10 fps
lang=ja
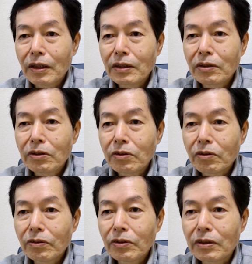大呪
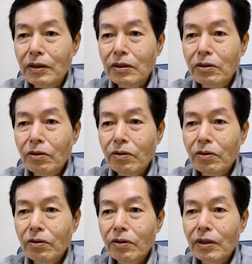言師教
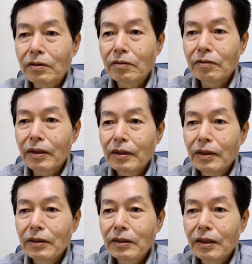王訳は
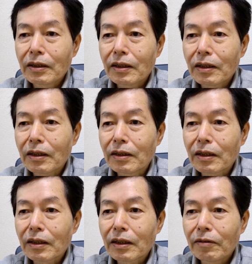以前から
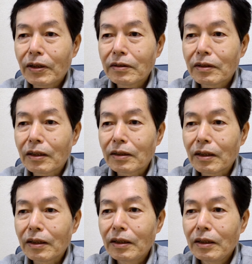仲が悪
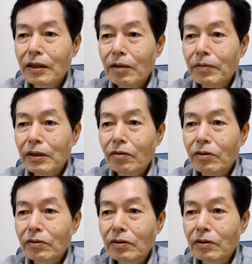かった大和
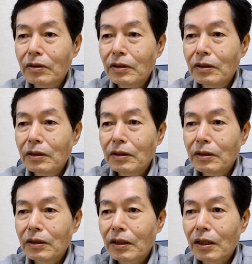国
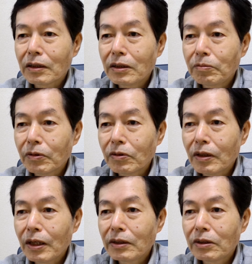柳
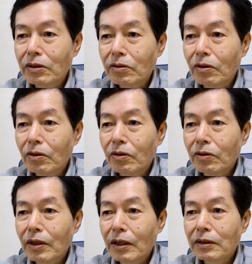本藩主の
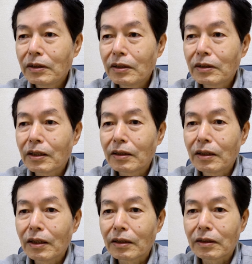織田秀
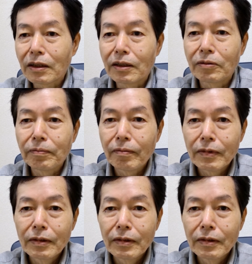親であった。